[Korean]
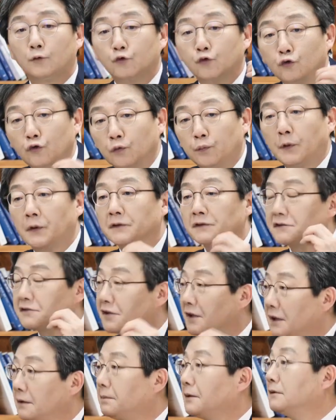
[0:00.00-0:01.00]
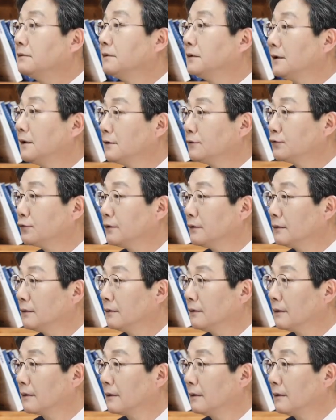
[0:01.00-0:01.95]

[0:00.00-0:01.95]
두 번, 세 번 드릴 수 있는